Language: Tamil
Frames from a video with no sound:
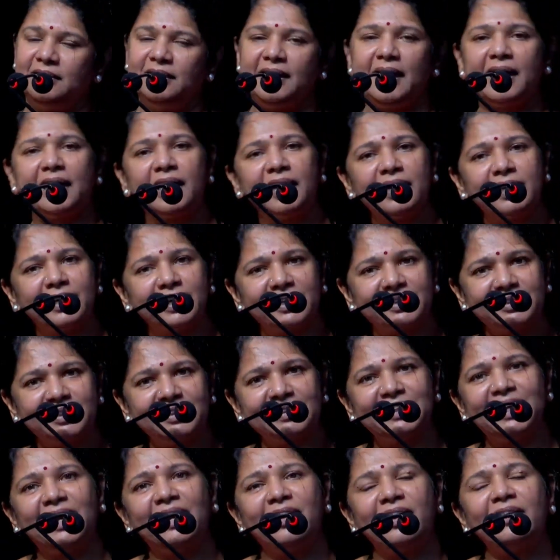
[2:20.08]
எங்களுக்கு
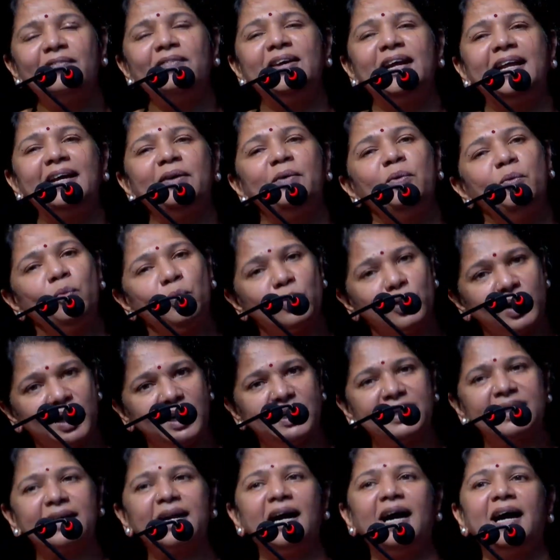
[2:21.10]
இருந்ததெல்லாம் விட
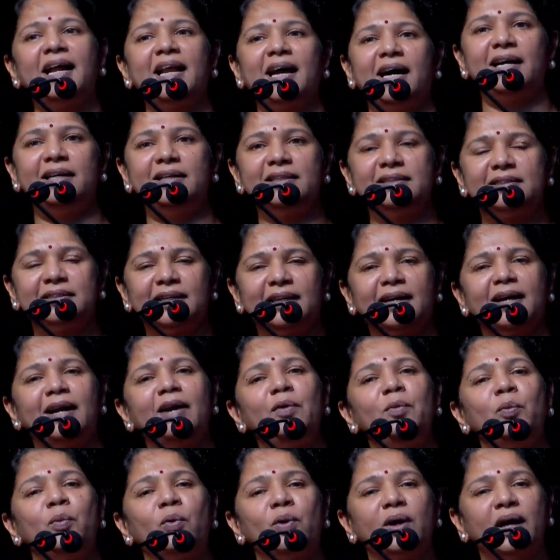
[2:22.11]
உங்களுக்கான
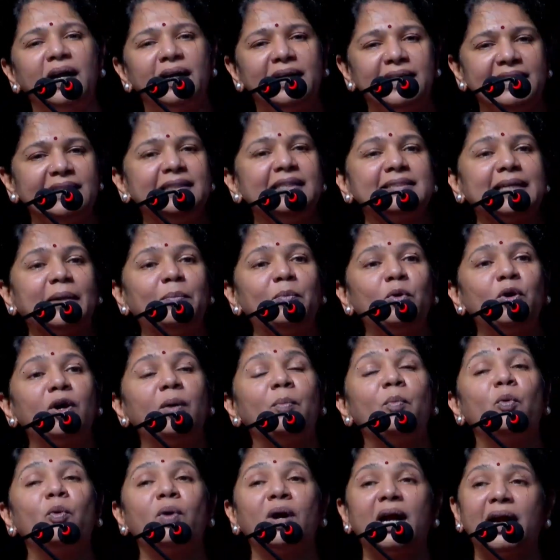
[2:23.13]
அழுத்தங்கள் உங்கள் இந்த
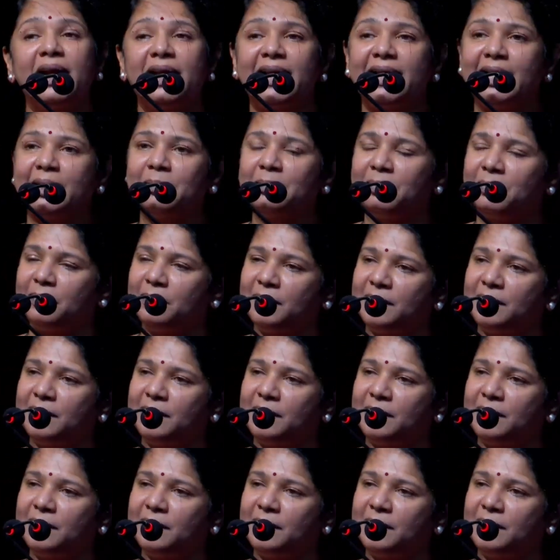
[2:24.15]
சமூகம் உங்களிடம்